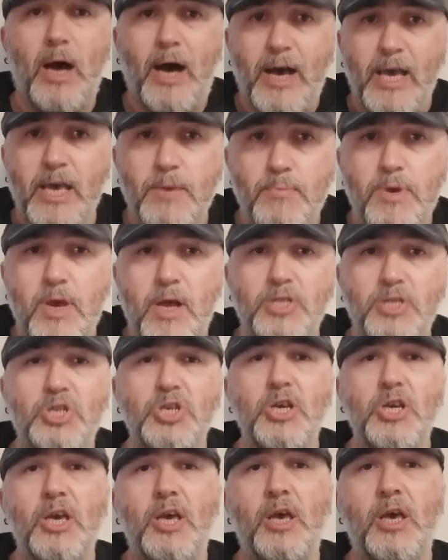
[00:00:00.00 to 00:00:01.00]
Ahim
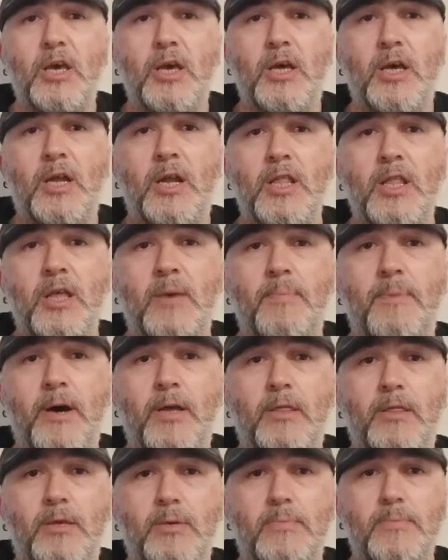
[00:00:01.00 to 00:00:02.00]
Yalçınkaya kararına
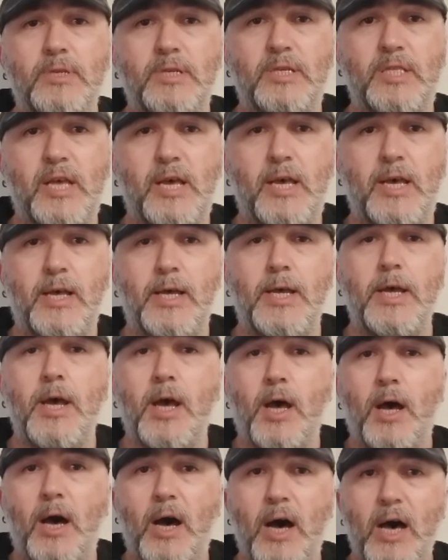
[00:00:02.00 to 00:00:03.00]
baktığımızda
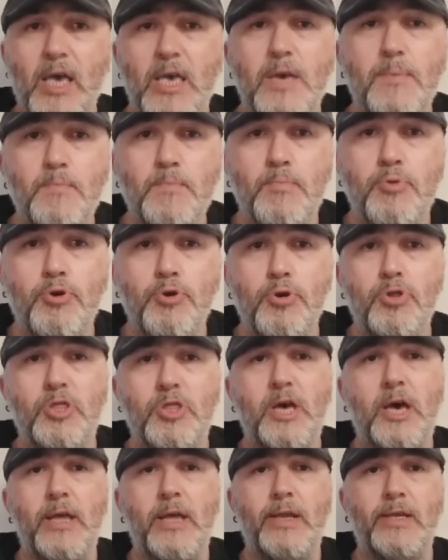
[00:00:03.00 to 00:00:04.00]
Ahim
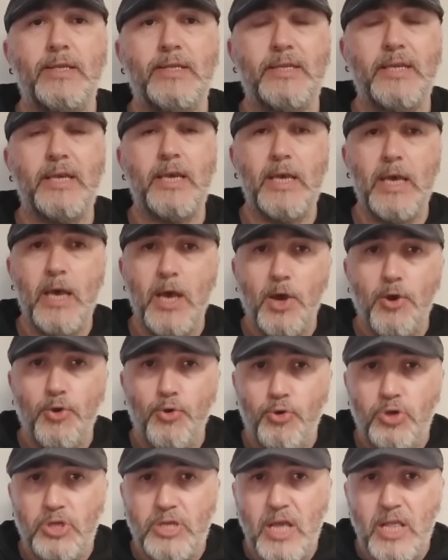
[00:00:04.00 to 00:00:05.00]
Büyük Dairesi
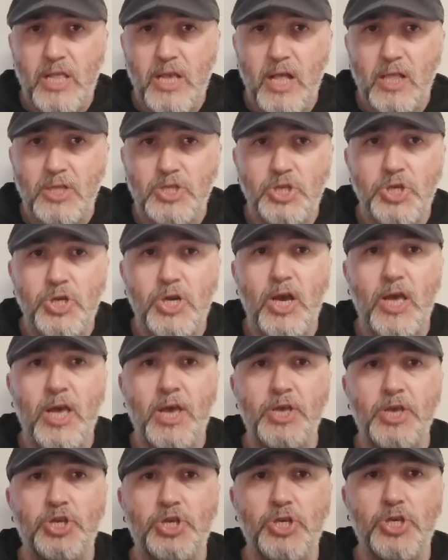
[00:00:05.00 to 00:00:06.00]
Yüksel
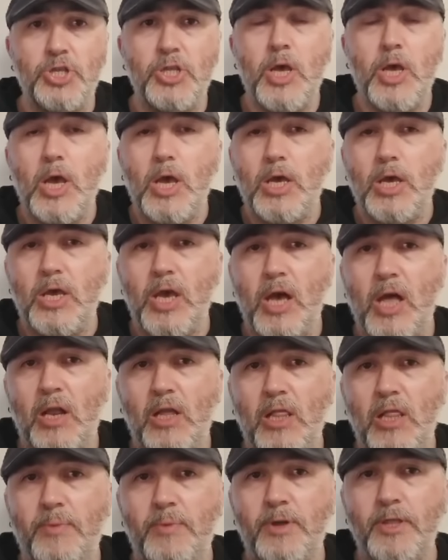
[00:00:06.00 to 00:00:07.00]
Yalçınkaya için
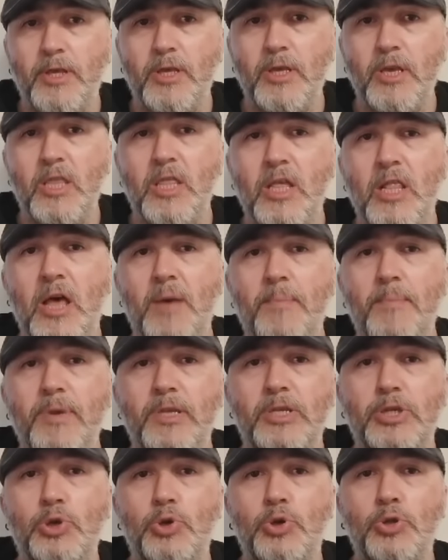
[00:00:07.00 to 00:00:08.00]
yargılamanın
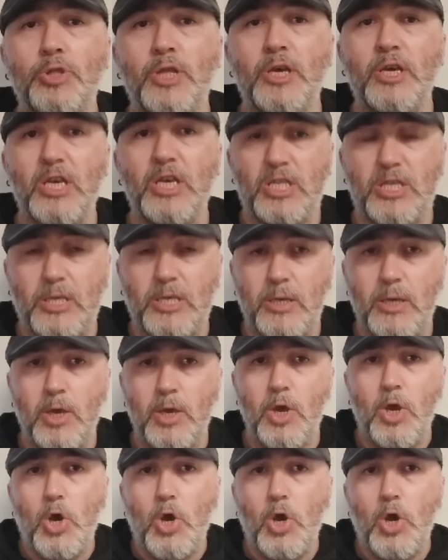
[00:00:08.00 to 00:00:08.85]
yenilenmesi yoluna git.